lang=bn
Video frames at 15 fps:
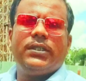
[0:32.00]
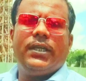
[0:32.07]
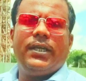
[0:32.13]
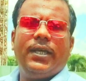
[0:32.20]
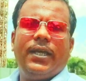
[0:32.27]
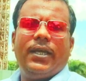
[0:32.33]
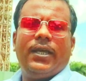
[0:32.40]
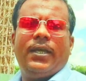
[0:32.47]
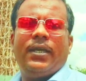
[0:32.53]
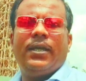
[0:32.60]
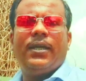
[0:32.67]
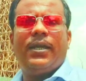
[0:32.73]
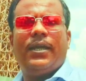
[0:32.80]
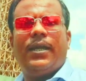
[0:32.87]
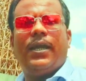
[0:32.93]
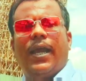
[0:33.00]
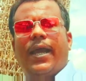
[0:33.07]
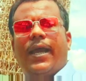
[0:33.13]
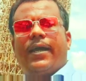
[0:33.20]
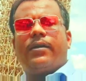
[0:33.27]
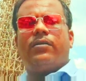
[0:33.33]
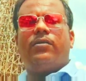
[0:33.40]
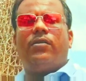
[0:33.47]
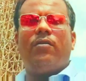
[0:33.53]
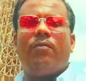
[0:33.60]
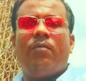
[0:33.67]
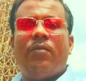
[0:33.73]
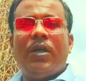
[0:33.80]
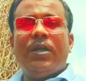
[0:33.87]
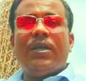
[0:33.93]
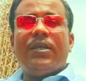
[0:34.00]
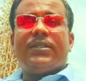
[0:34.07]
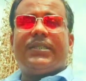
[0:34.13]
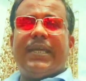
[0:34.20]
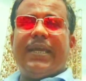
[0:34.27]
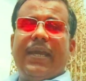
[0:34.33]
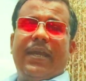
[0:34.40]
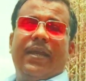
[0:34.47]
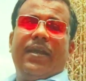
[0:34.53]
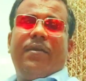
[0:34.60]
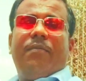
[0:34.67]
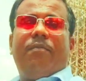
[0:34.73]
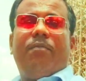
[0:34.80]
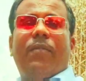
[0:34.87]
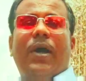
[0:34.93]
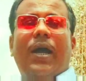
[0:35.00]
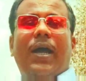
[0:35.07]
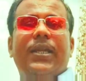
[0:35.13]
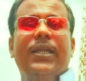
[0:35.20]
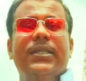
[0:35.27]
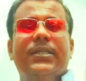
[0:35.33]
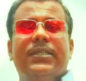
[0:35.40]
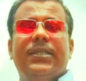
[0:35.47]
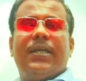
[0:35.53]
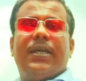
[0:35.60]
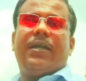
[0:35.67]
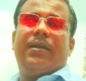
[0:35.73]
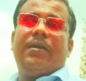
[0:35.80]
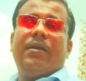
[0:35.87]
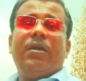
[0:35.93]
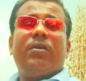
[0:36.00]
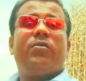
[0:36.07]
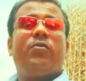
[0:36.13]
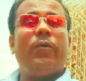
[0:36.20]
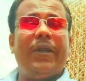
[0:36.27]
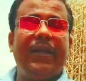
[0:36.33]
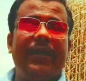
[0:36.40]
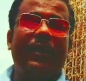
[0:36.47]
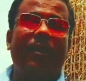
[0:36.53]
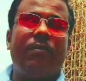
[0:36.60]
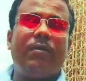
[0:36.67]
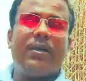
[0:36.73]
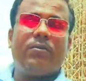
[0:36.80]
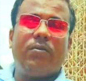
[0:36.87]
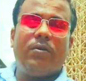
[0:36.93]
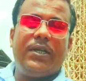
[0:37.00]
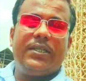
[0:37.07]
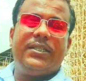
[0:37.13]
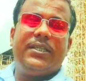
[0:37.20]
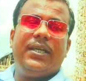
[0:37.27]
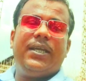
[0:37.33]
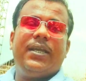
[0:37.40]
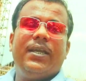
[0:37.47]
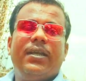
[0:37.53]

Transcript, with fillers: যে একদম সে মালয়েশিয়ার টুইন টাওয়ার করেছে